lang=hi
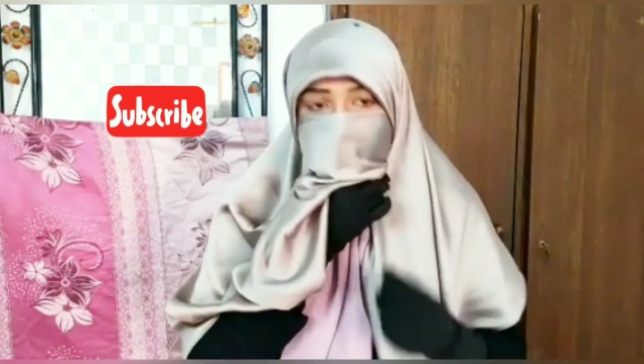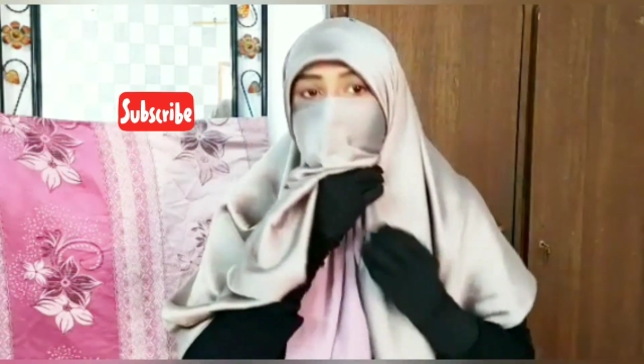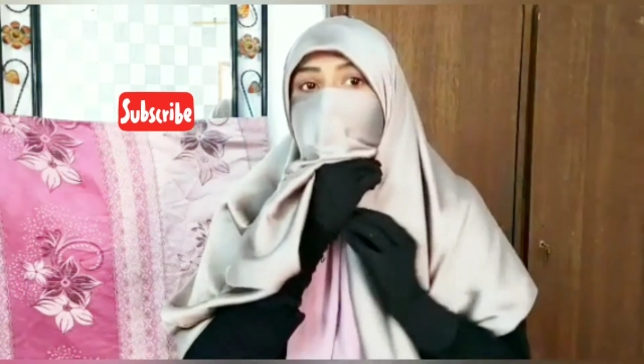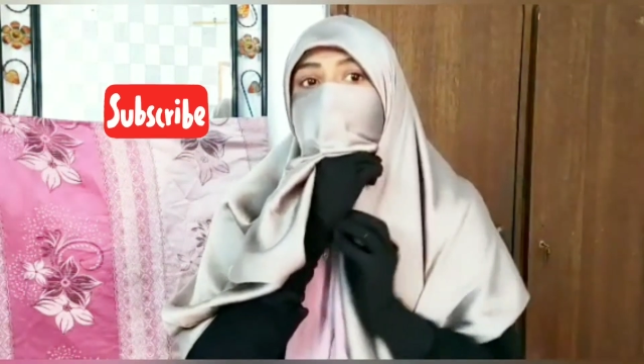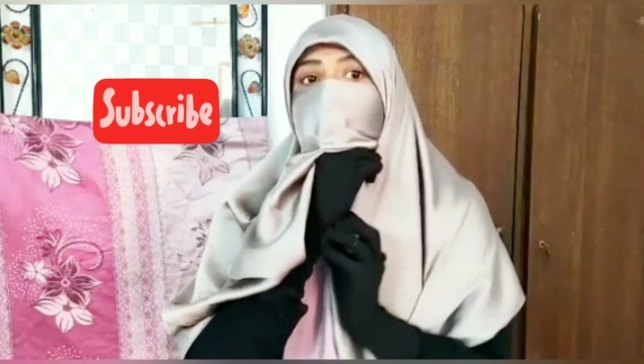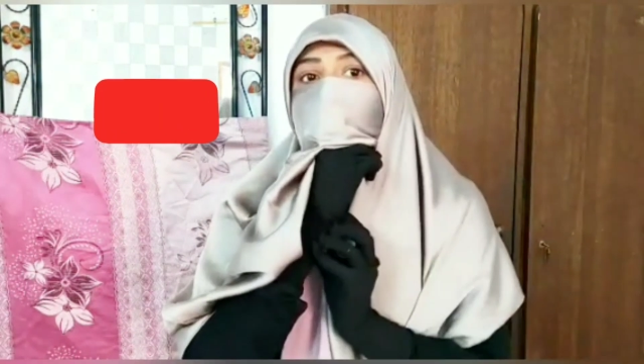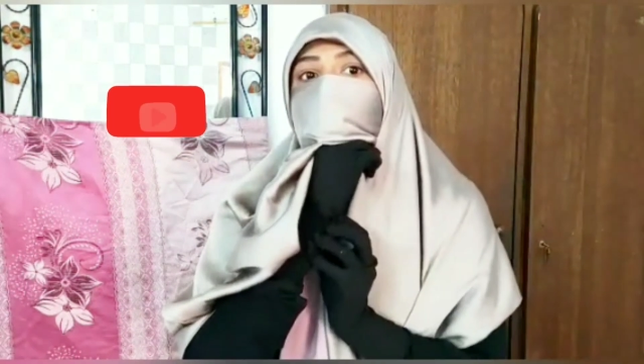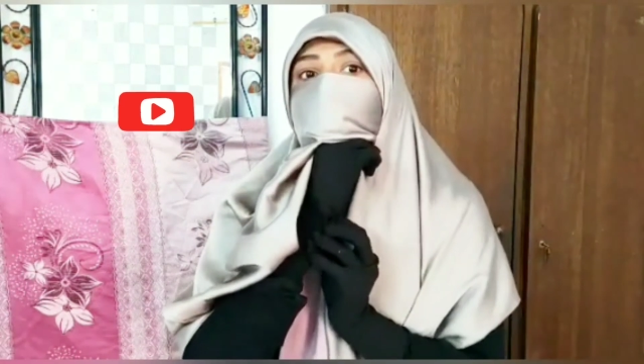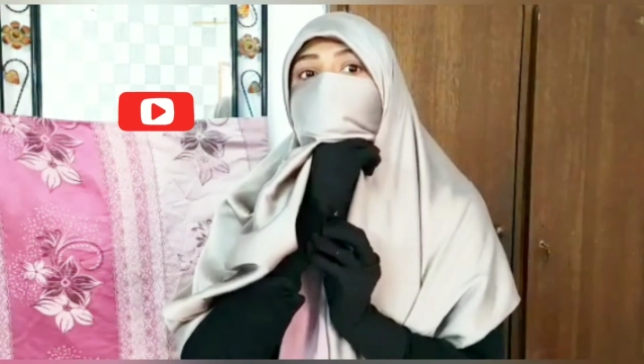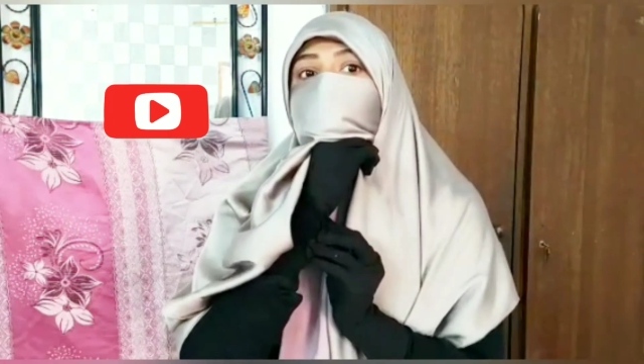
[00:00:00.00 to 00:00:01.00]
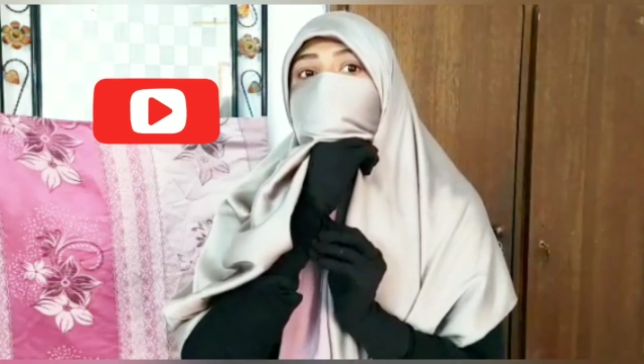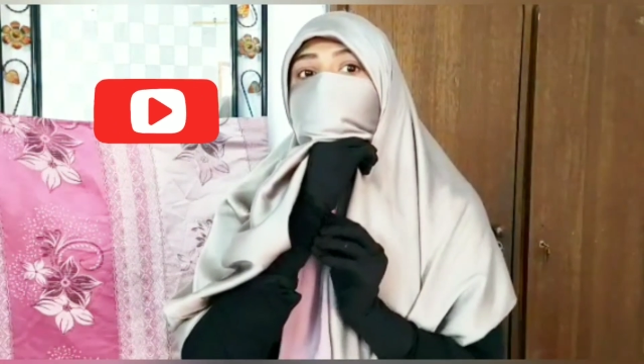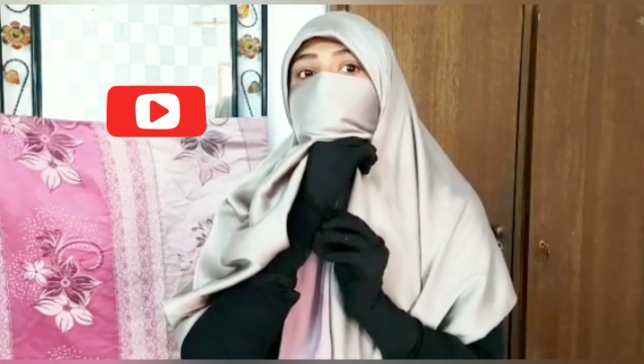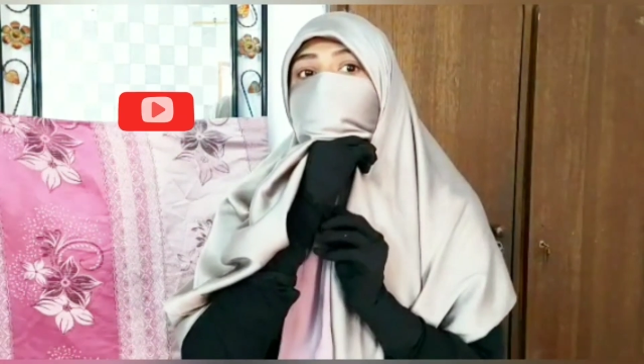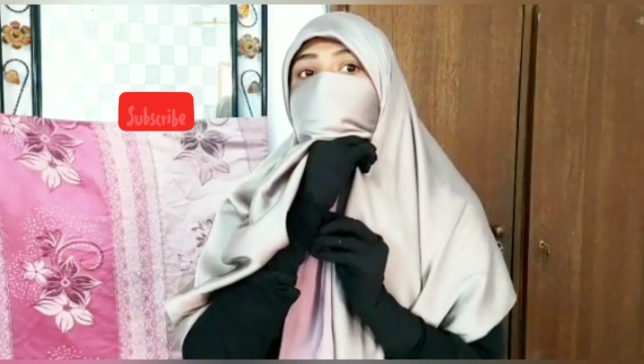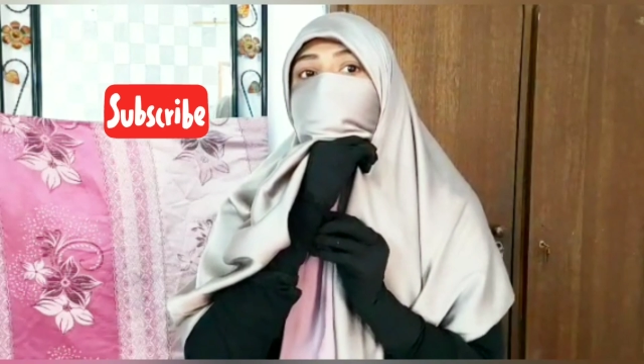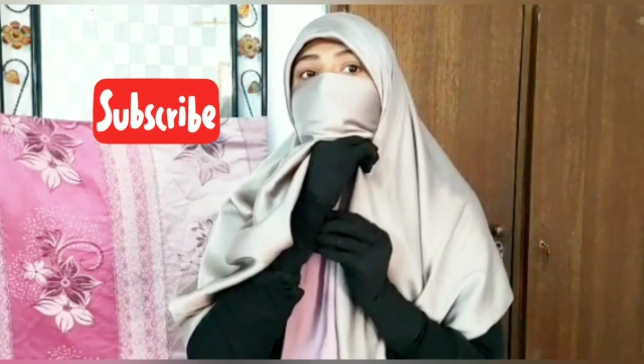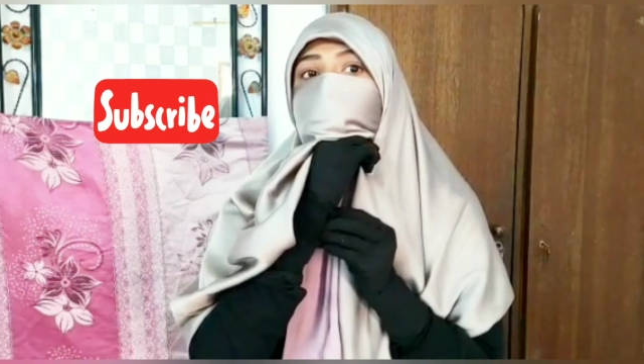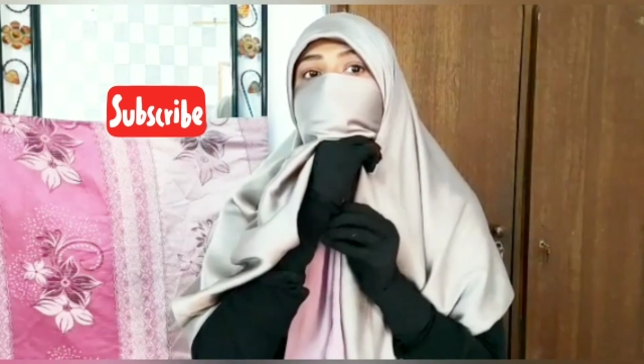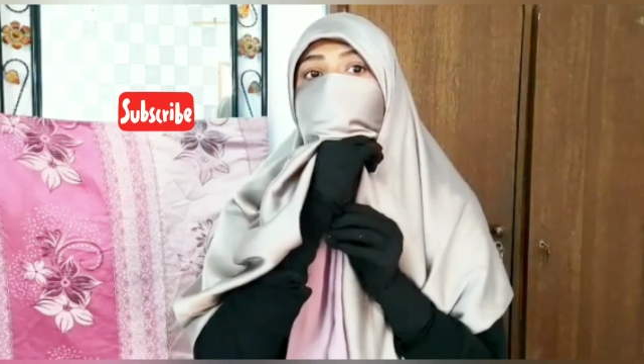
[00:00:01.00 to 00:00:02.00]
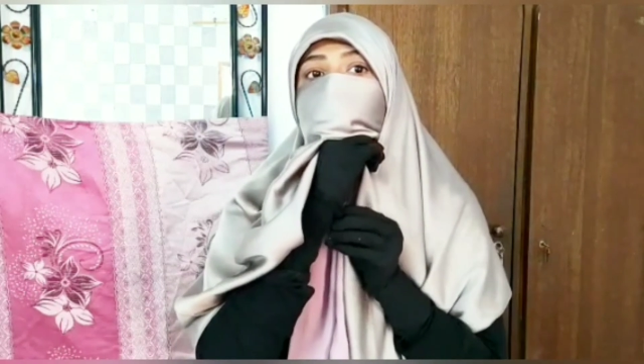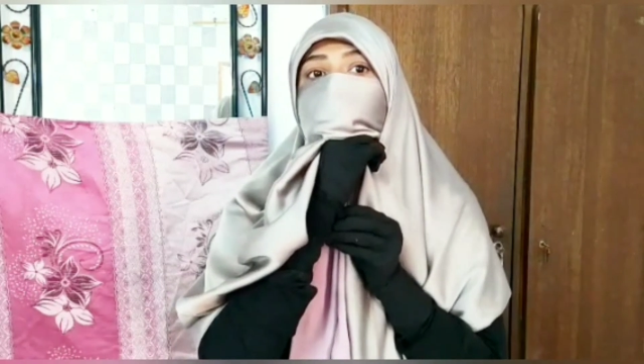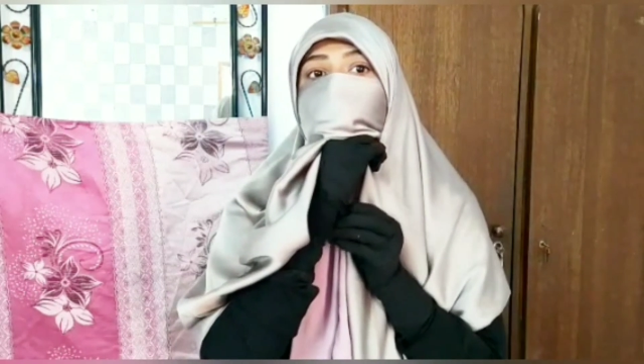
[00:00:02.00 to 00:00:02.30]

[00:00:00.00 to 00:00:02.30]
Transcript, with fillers: और यहाँ पर मैं सेफ्टी पिन यूज करूंगी